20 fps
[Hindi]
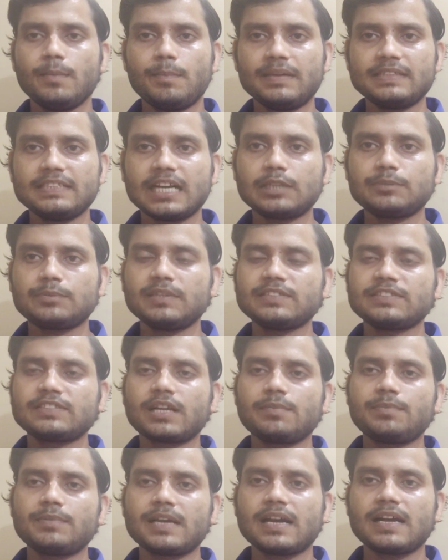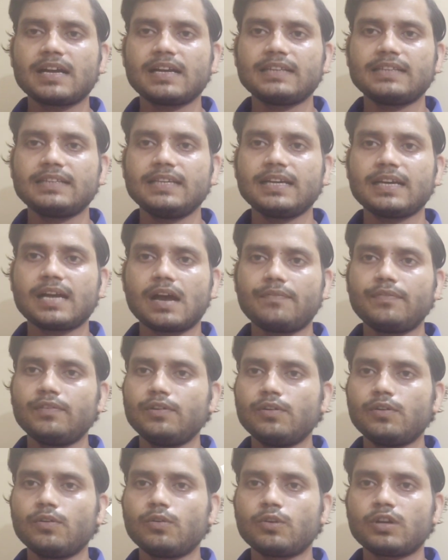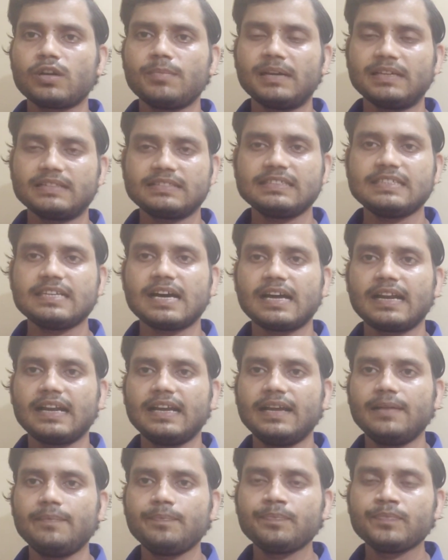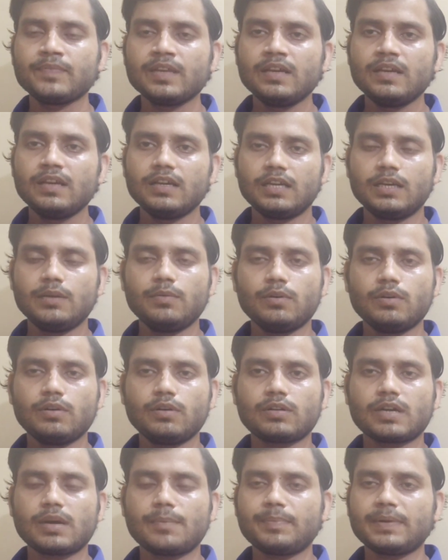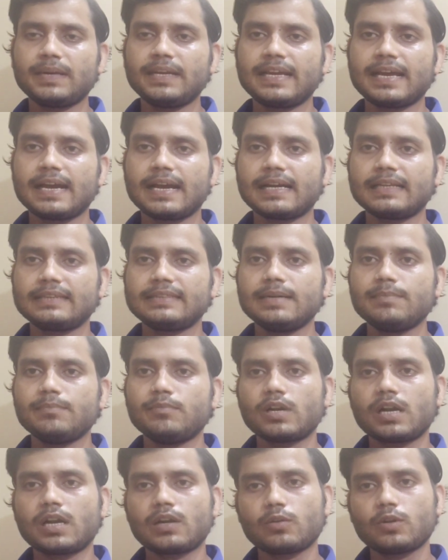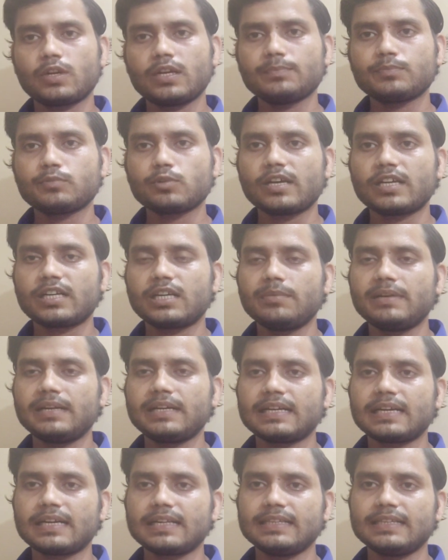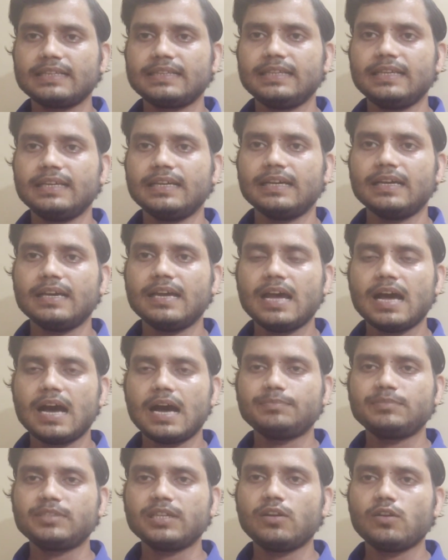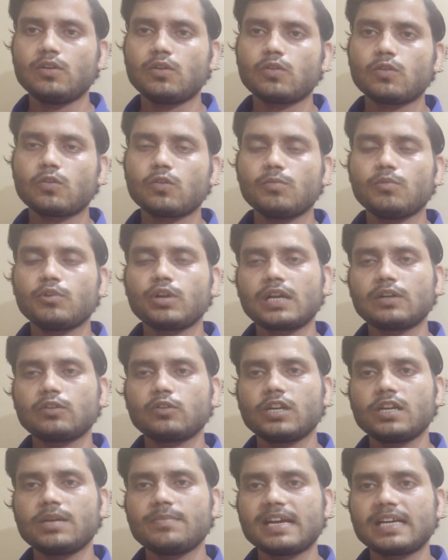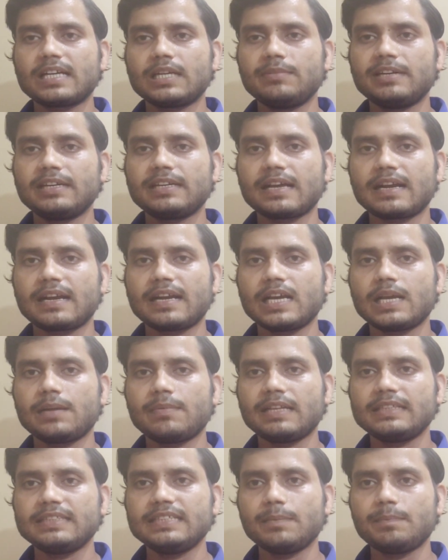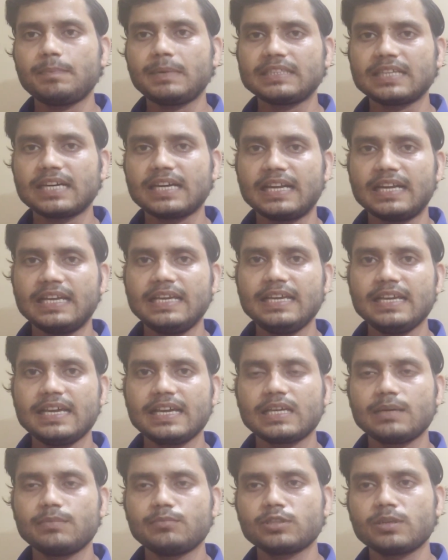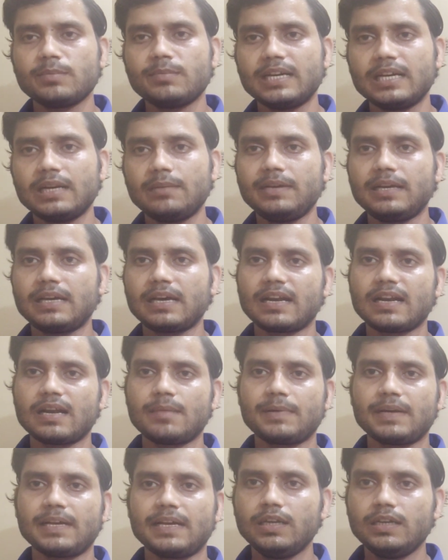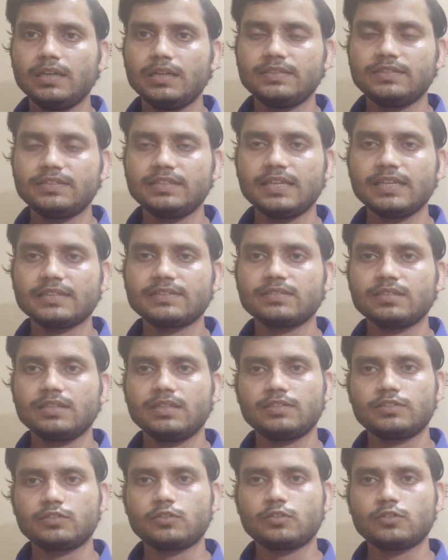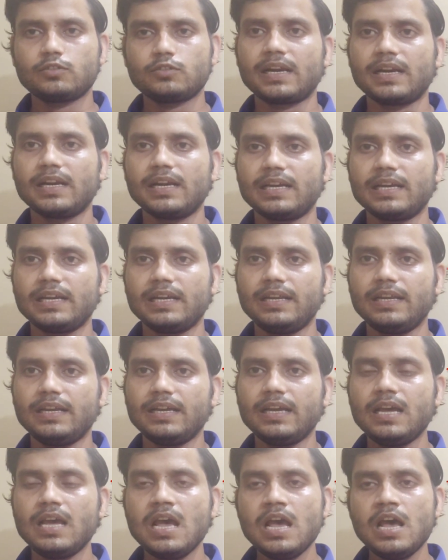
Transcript: बजाज फिनसर्व क्या करती है काफ़ी लोगों के मैसेज आ रहे हैं कि वो कंपनी क्या करती है मॉरेटोरियम तो एक्टिवेट कर देती है अब जिन लोगों को मॉरेटोरियम एक्टिवेट करने के बाद ये पता नहीं है कि मुझे मेल भी करना पड़ेगा ईसीएस e स्टॉप करने के लिए